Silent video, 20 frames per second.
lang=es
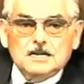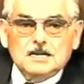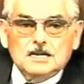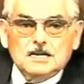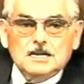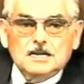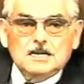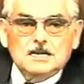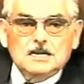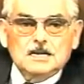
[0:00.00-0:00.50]

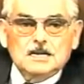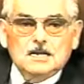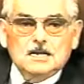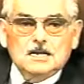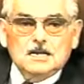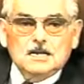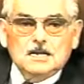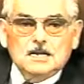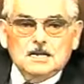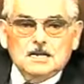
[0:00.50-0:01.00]
Y,
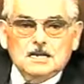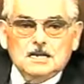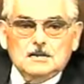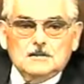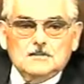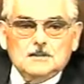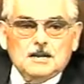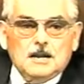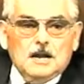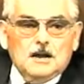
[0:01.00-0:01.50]

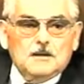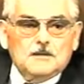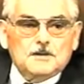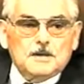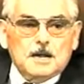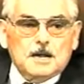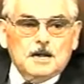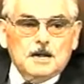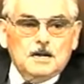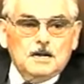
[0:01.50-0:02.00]
mira,
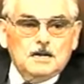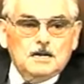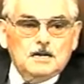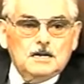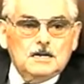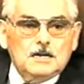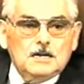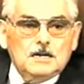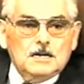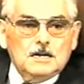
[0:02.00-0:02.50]
vieja,
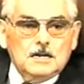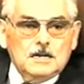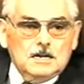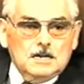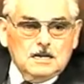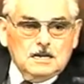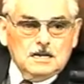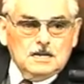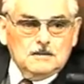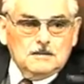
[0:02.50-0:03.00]

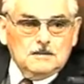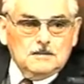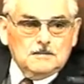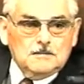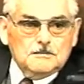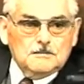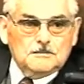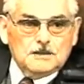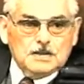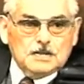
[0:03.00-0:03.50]

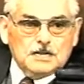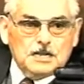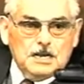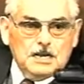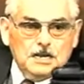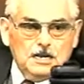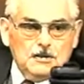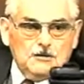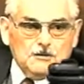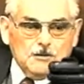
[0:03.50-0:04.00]

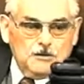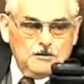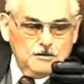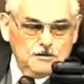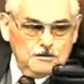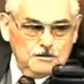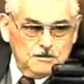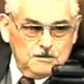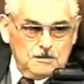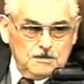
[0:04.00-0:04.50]
véndele el
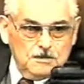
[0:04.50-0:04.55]
libro.